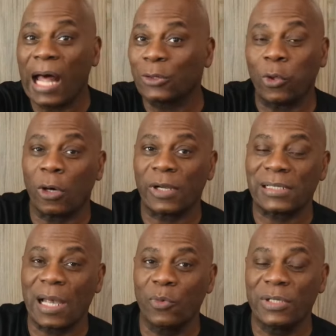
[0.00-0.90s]
Adoro
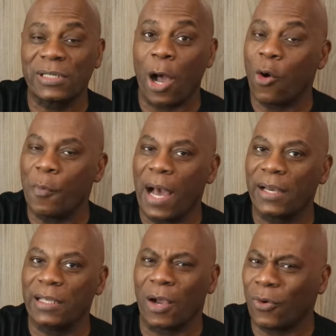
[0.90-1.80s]
essa música,
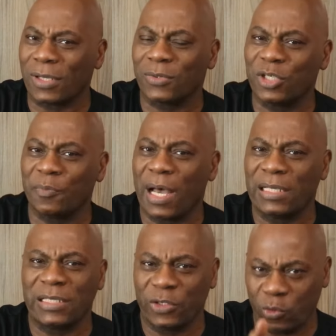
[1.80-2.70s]
Romaria. Gosto
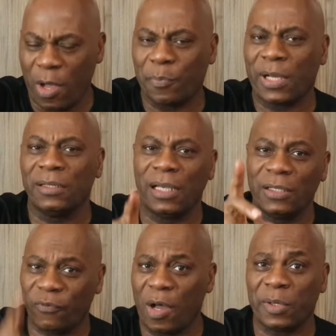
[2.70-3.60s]
demais de Tô
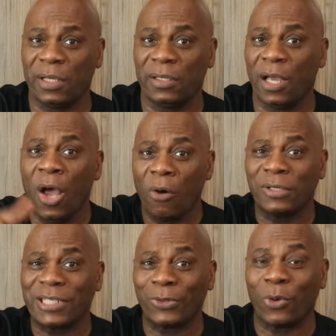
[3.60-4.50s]
Aprendendo, Vou Aprender,
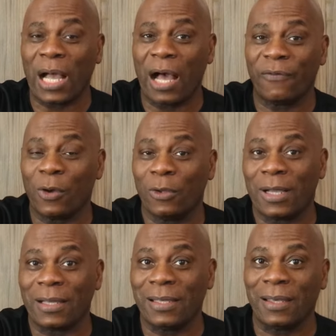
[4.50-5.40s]
ou já tocava,
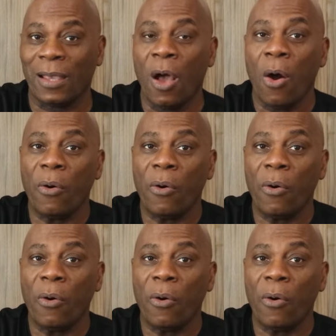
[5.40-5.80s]
coloca aqui.